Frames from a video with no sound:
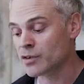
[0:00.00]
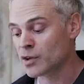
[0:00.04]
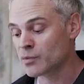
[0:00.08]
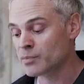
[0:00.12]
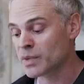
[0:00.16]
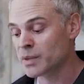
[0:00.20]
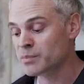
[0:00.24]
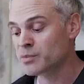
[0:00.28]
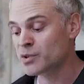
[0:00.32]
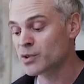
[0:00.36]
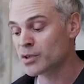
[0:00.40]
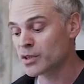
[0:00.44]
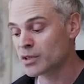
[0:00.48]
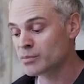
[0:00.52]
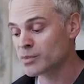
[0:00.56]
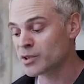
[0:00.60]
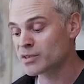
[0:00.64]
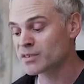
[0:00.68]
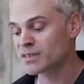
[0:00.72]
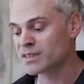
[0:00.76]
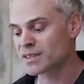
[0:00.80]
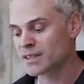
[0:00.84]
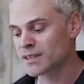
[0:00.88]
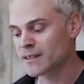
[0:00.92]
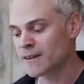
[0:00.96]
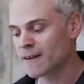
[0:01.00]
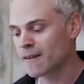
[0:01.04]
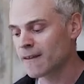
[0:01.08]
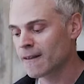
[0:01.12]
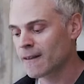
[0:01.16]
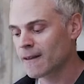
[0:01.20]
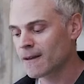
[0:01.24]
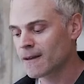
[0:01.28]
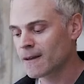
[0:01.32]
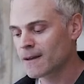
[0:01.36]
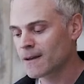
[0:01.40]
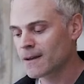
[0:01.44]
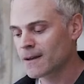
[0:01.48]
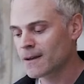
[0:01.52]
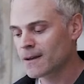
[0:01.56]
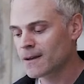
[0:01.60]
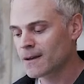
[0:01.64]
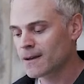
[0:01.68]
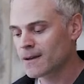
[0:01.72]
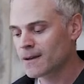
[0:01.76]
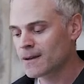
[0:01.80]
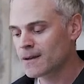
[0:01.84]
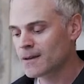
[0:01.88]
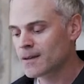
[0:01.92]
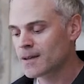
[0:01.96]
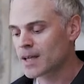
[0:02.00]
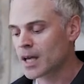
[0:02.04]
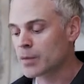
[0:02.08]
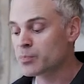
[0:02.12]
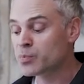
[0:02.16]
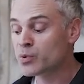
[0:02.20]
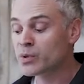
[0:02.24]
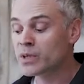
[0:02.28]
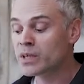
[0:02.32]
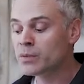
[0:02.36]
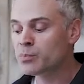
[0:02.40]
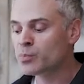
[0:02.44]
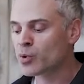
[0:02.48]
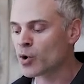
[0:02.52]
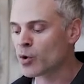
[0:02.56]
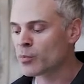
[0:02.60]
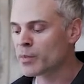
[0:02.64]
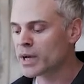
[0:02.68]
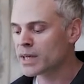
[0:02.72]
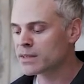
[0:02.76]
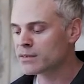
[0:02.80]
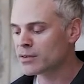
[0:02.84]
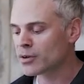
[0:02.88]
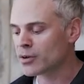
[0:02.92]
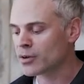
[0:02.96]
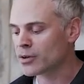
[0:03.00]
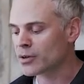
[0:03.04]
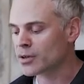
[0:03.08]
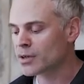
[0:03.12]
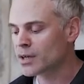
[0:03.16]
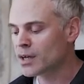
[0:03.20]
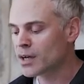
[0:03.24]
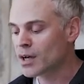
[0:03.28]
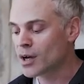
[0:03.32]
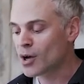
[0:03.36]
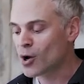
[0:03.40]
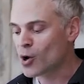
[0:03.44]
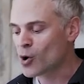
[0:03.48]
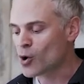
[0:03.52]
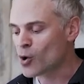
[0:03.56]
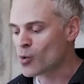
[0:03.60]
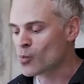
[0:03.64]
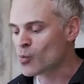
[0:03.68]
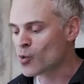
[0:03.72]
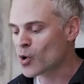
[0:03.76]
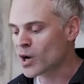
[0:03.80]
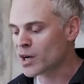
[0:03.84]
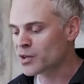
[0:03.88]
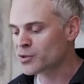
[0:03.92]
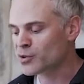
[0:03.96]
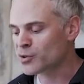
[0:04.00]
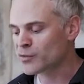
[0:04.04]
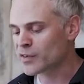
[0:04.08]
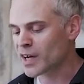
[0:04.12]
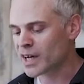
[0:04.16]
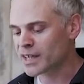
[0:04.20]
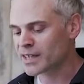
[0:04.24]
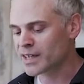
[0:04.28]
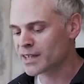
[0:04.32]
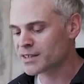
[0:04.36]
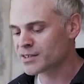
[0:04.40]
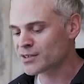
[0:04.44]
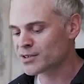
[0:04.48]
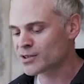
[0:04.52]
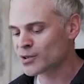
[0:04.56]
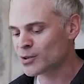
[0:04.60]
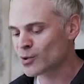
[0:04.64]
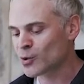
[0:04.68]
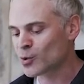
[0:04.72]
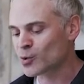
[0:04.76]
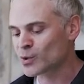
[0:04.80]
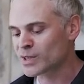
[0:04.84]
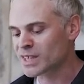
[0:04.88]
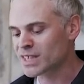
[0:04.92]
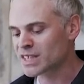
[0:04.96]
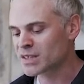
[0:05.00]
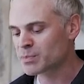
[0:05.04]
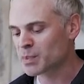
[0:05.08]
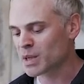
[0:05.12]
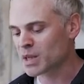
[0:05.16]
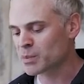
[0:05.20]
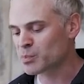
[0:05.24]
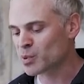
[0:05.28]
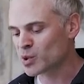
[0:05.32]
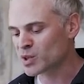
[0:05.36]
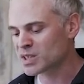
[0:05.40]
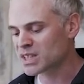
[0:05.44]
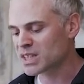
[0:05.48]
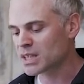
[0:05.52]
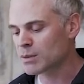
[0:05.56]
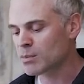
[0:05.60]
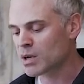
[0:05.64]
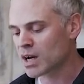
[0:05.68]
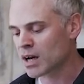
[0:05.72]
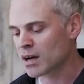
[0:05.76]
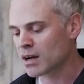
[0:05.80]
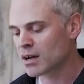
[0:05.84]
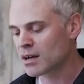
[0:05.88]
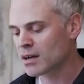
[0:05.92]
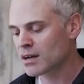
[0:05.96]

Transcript: même de commencer. Et puis, pour mettre le moins de variations ou d'esprit possible,